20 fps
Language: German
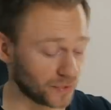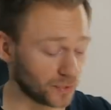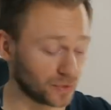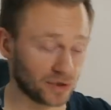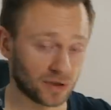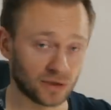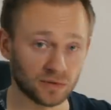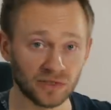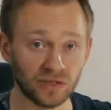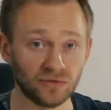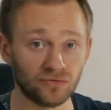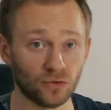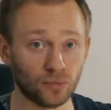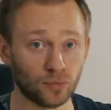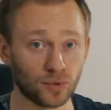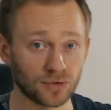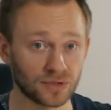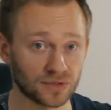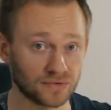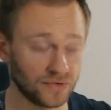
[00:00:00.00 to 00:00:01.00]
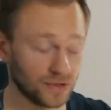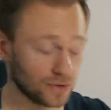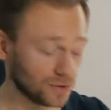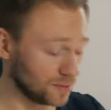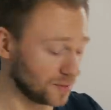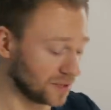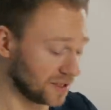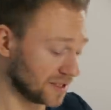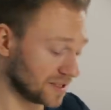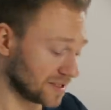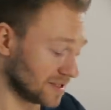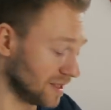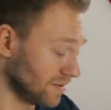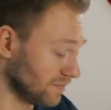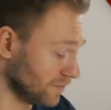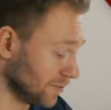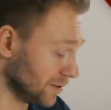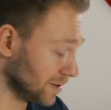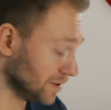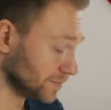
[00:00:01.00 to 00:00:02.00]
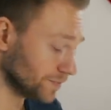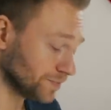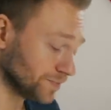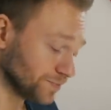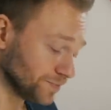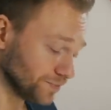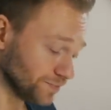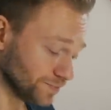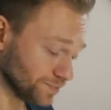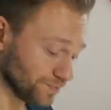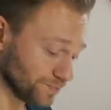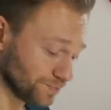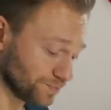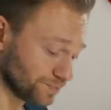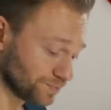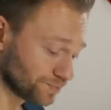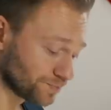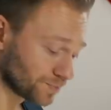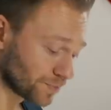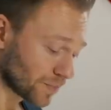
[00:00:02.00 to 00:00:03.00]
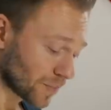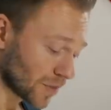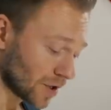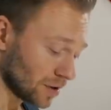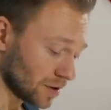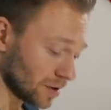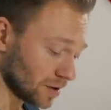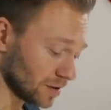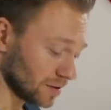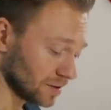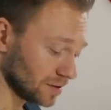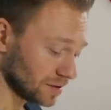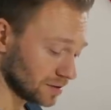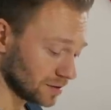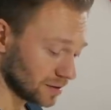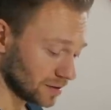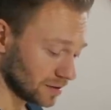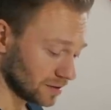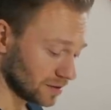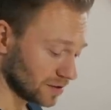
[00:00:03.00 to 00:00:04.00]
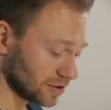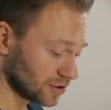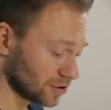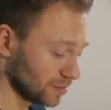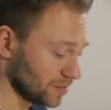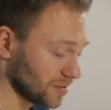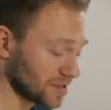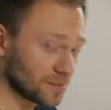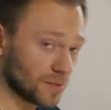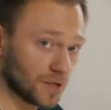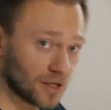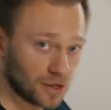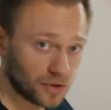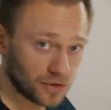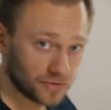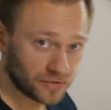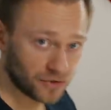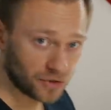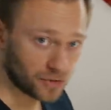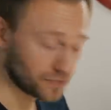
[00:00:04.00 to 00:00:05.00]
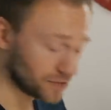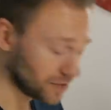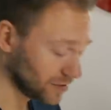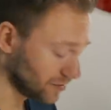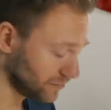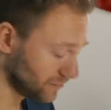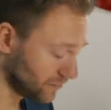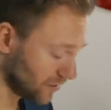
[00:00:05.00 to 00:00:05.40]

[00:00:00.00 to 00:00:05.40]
oder Infobox, wie auch immer ihr das nennen wollt. Mm. Ich komme jetzt mal einfach auf die